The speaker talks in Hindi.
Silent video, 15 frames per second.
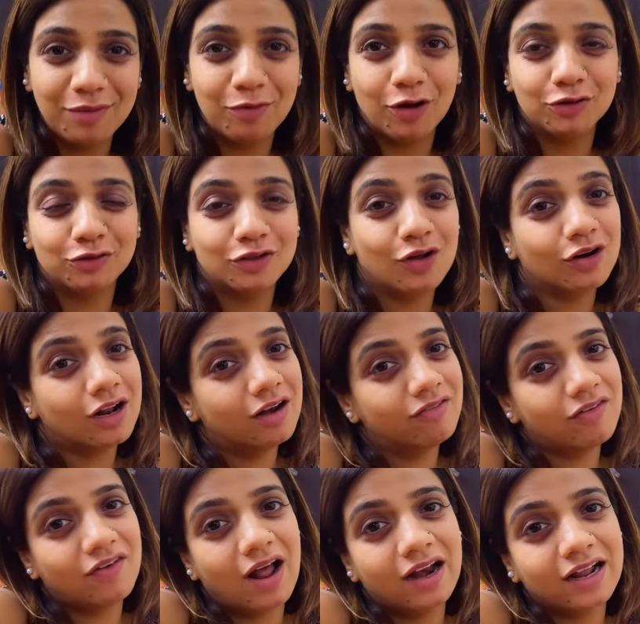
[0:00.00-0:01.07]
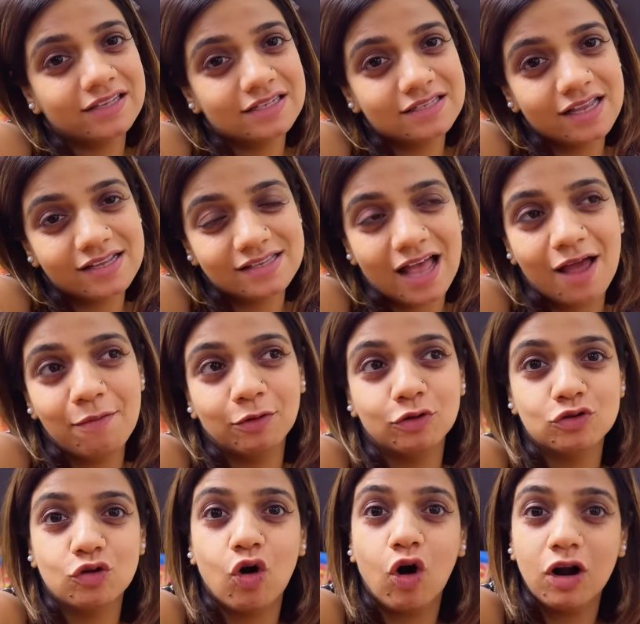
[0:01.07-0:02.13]
वही बहुत होता है और कल विवान का जैसे एग्जाम है
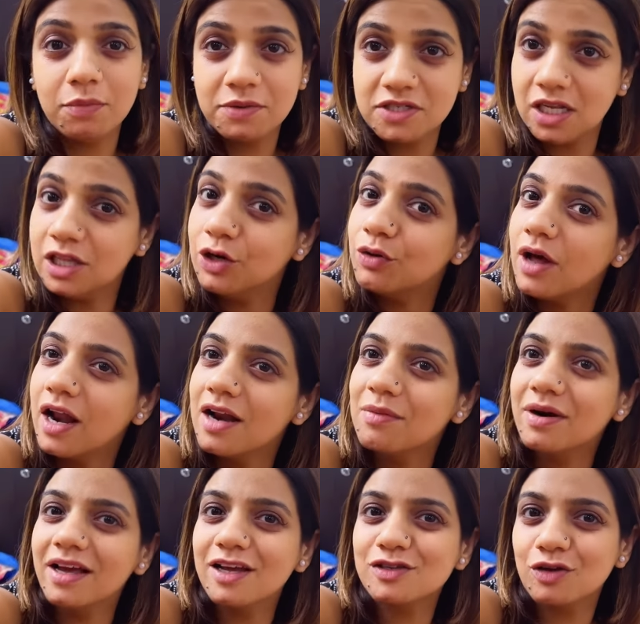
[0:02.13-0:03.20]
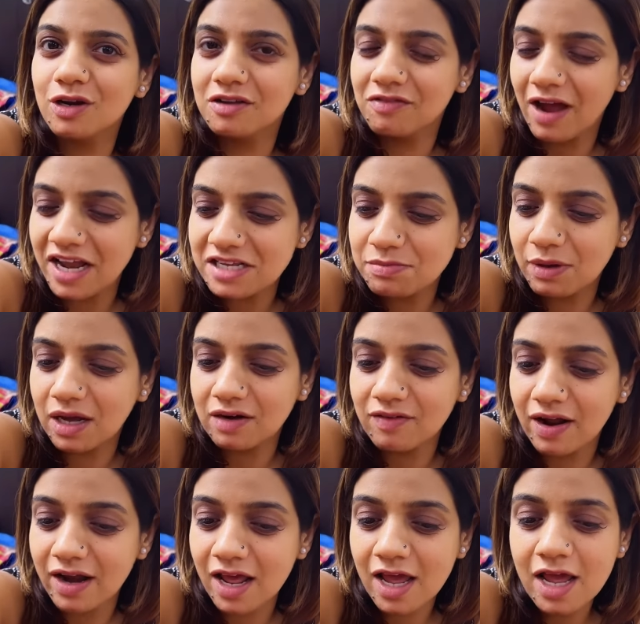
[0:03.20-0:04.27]
तो उसको और भी जल्दी उठाना पड़ेगा उसको रिवाइज भी
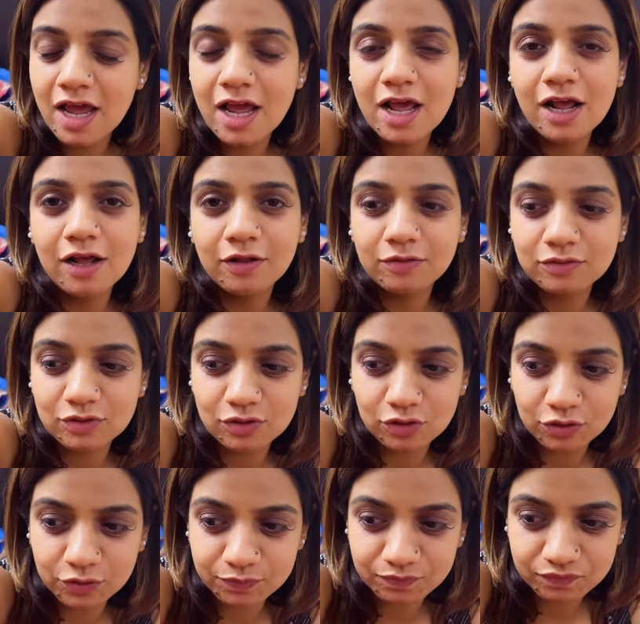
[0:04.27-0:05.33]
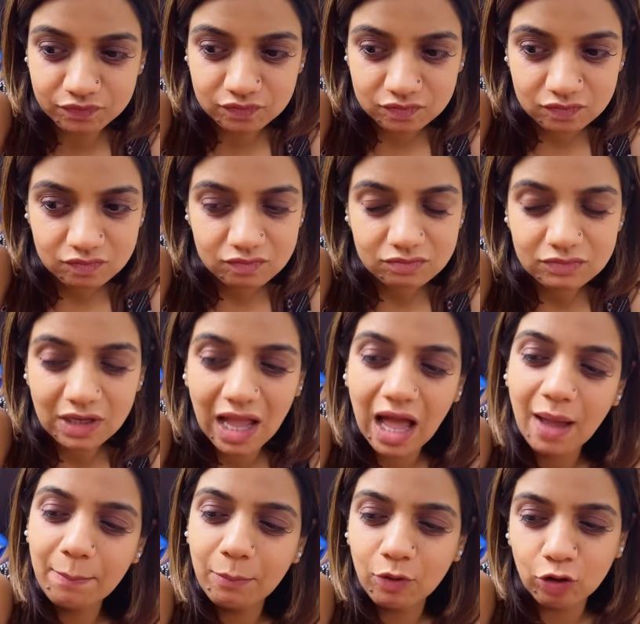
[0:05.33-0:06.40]
करवाना है तो
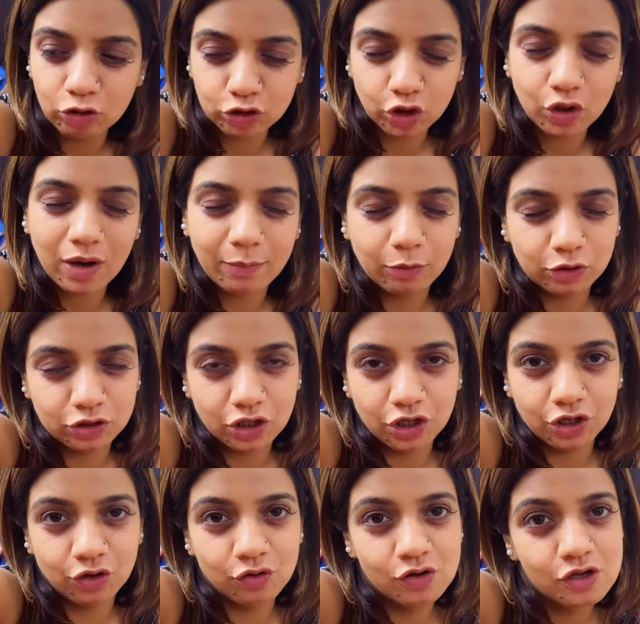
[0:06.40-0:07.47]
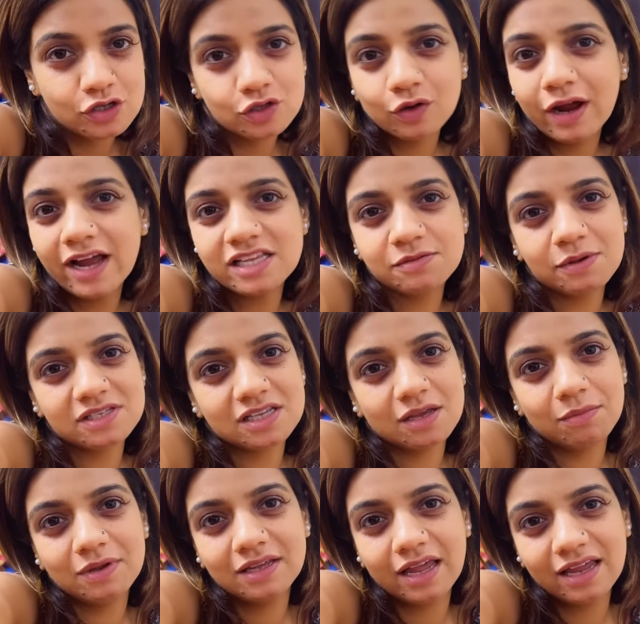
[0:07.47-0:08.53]
आप बोलते हो आप उठते नहीं हो सो गाइज बस
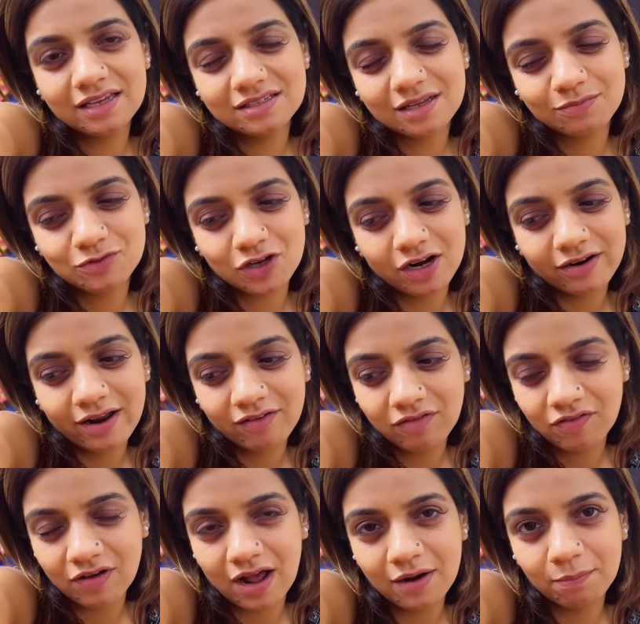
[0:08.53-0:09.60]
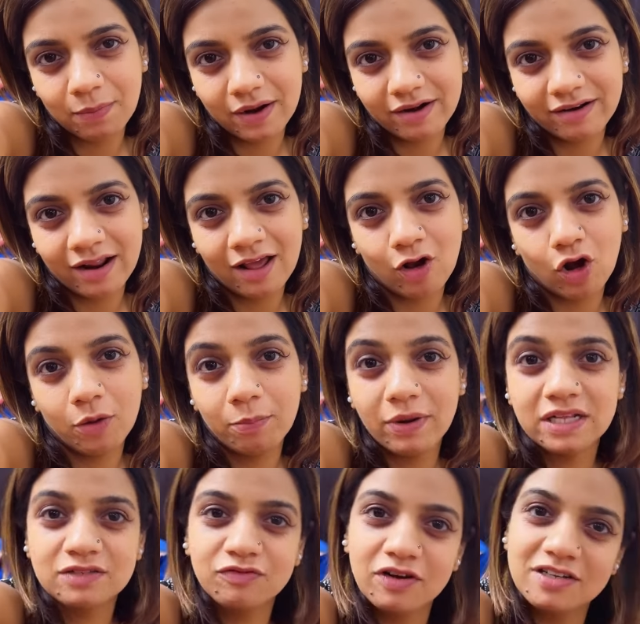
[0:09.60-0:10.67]
अभी यही सब चल रहा है विवान पढ़ रहे हैं और
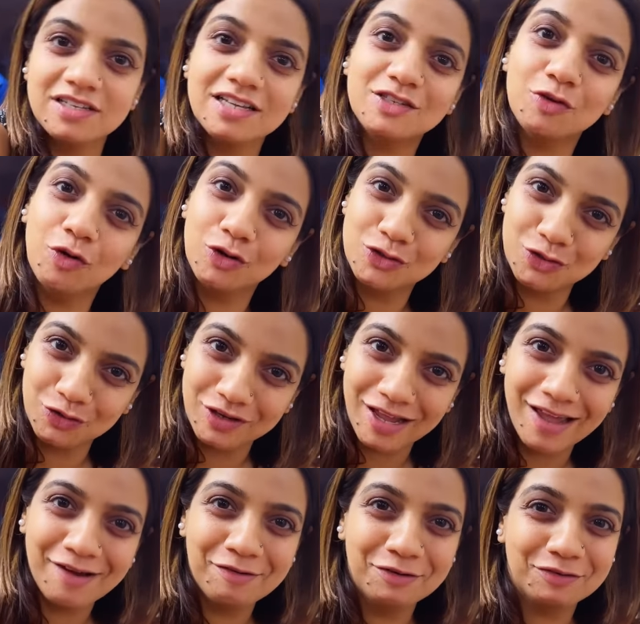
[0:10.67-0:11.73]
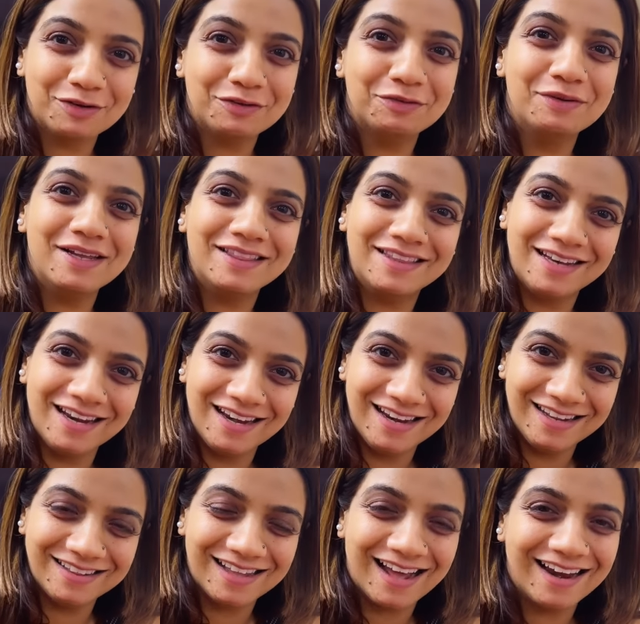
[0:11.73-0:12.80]
प्रिंस फिर से सो चुके हैं उनको भी इतनी
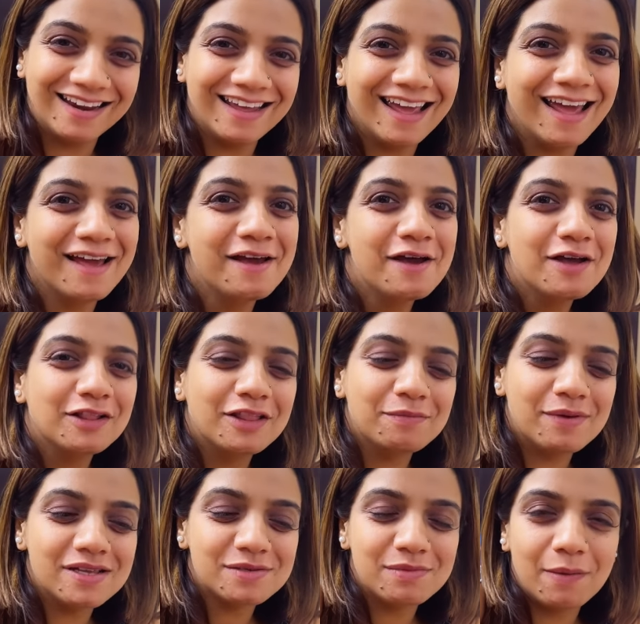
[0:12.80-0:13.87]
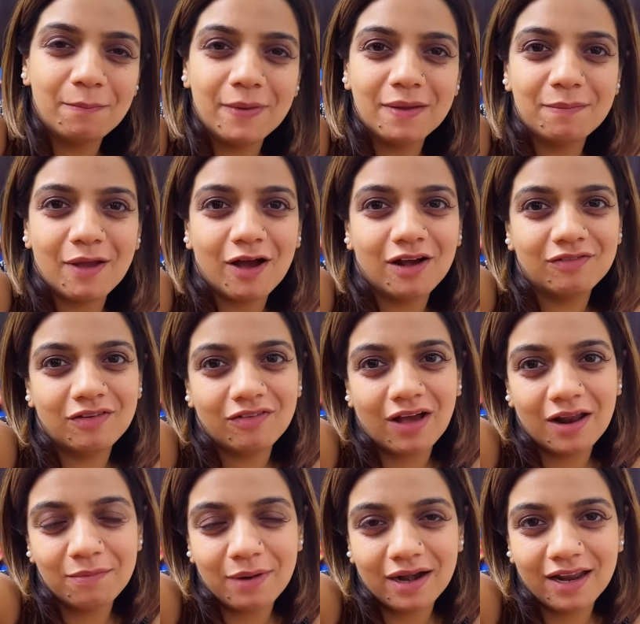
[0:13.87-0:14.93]
नींद आ रही है तो बस मम्मी मैं और
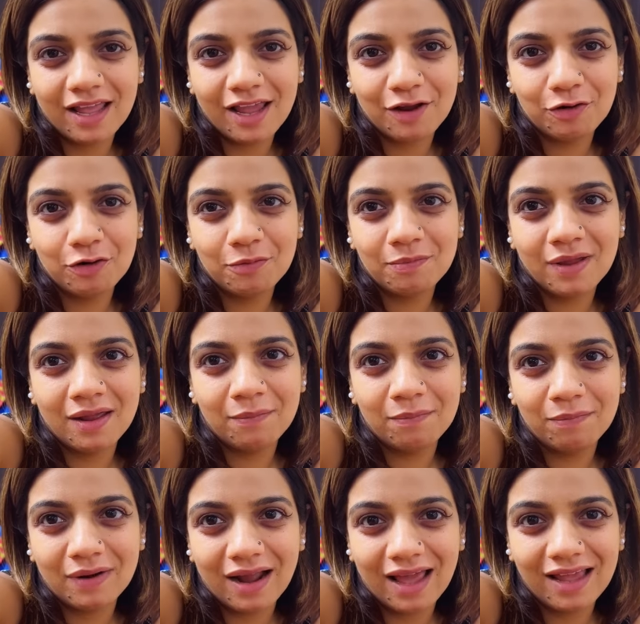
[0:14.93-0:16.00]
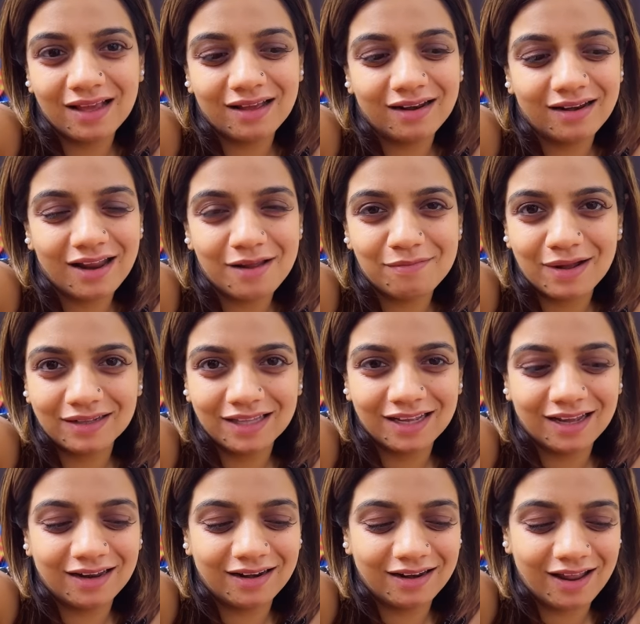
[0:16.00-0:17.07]
विमान बैठे एक रूम में पढ़ाई कर रहे हैं
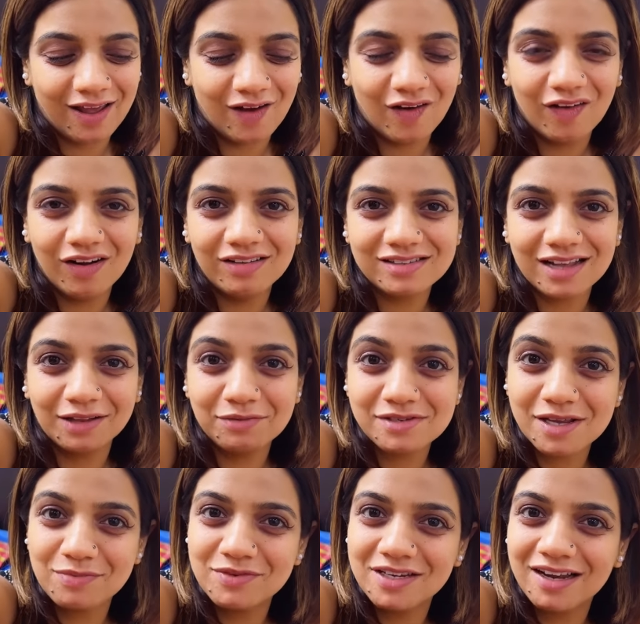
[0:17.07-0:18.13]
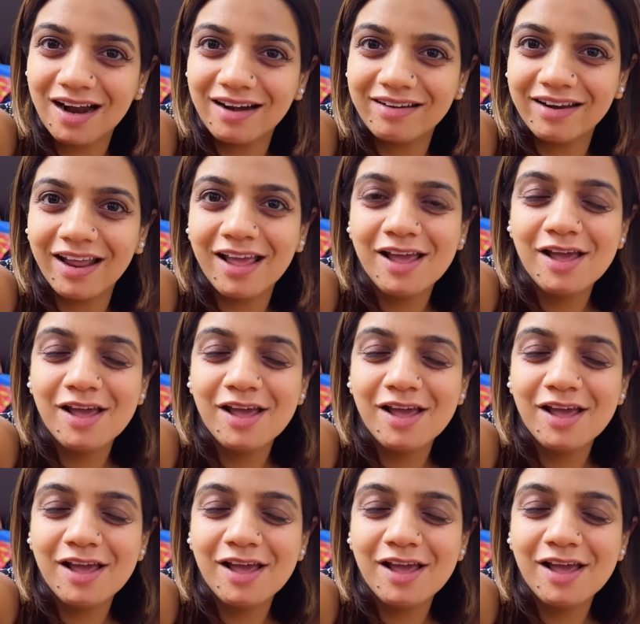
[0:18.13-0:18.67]
बातें कर रहे हैं और साथ में सब्जी काट रहे